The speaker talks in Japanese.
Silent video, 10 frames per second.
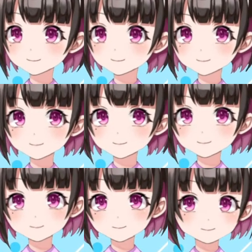松尾
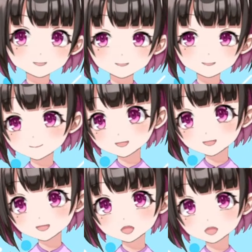まさかの2得
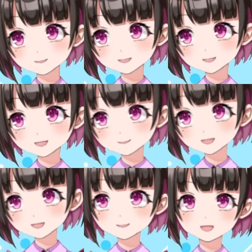点。前半2
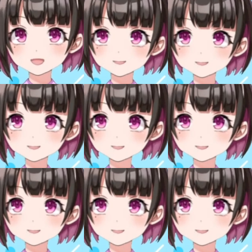得点。